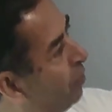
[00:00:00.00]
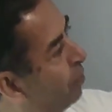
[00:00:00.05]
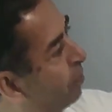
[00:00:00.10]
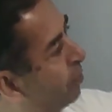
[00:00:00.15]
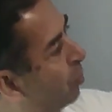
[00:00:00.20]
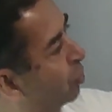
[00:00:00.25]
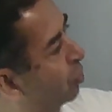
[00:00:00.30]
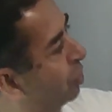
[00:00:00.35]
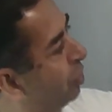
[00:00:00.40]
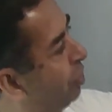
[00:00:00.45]
um
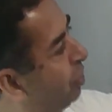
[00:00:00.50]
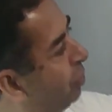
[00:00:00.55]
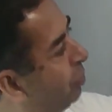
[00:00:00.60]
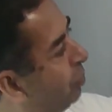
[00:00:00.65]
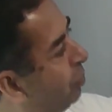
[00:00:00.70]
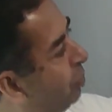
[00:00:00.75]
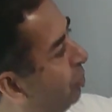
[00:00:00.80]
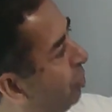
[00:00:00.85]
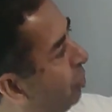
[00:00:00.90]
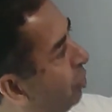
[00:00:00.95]
pouquinho,
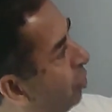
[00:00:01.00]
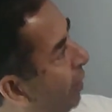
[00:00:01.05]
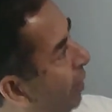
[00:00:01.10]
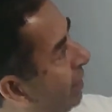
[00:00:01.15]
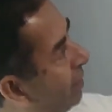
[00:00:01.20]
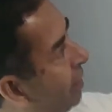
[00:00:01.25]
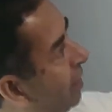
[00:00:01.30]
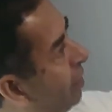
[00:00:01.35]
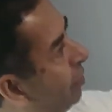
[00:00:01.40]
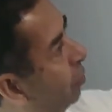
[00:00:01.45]
não é
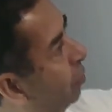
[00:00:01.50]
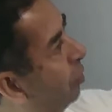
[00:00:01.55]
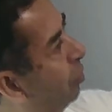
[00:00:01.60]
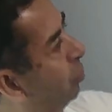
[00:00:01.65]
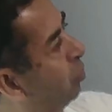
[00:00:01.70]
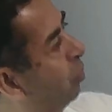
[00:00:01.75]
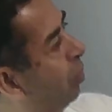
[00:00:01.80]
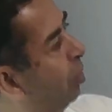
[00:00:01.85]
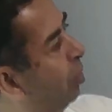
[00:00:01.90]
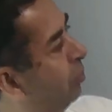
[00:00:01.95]
tanto
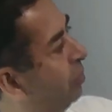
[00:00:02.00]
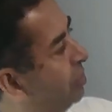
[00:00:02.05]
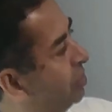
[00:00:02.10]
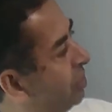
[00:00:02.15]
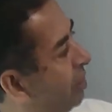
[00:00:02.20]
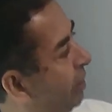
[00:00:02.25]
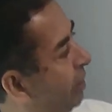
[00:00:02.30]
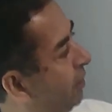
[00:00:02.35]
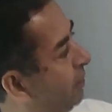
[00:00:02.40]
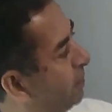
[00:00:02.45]
quanto o always,
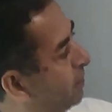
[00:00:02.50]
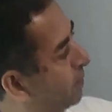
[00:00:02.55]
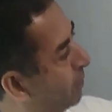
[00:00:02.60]
né?